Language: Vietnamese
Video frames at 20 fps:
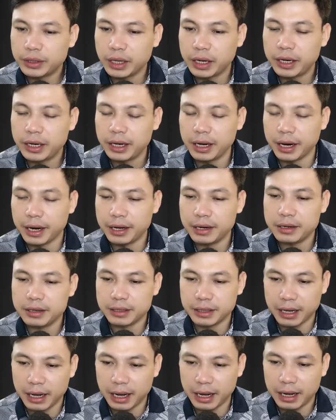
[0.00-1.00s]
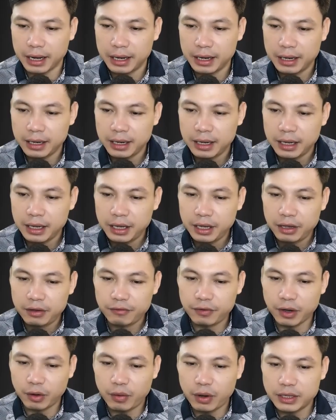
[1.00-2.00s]
Có xe đạp thì không có chịu
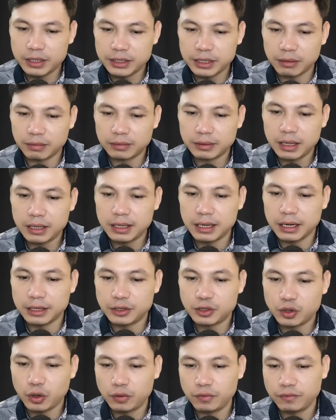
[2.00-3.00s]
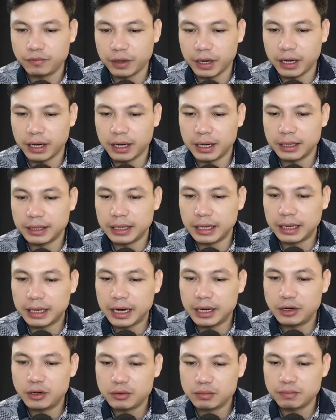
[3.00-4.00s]
đi, lại cứ thích đi bộ.
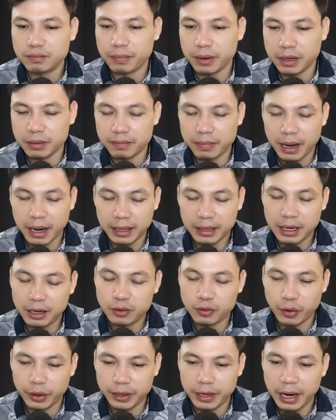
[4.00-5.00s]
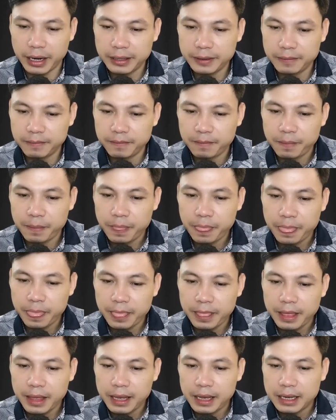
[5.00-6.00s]
Có nhón cái xe nát chở được ba
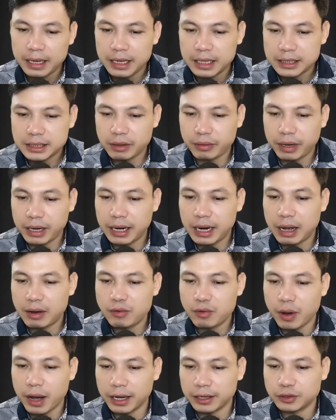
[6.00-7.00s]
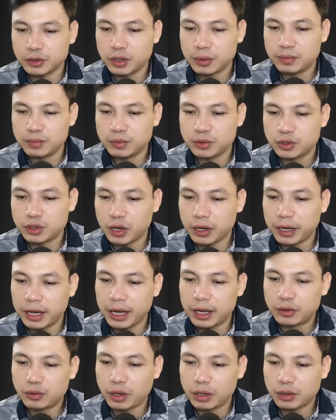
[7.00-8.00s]
người hả? Và lại chúng
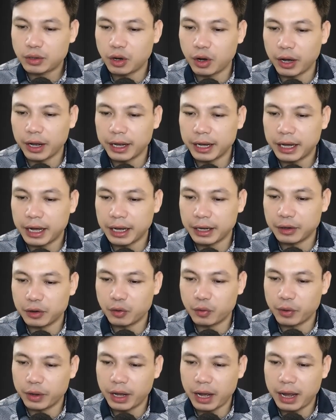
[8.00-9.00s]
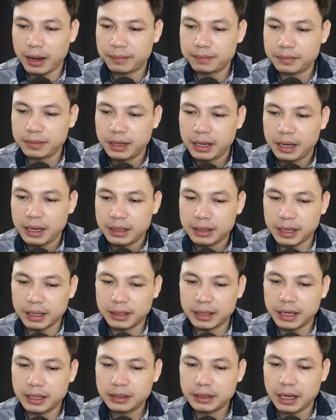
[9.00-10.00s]
mày phải chấp nhận sự khó nhọc như vậy
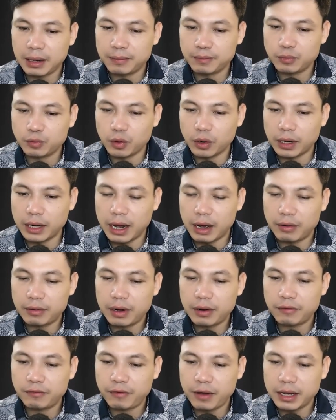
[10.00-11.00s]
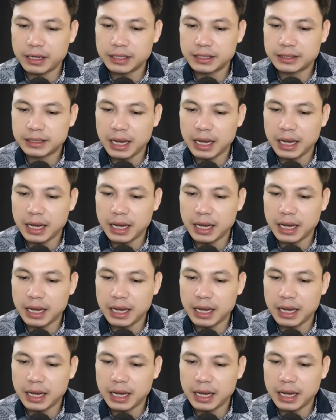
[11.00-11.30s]
thì mới tu pháp thành công.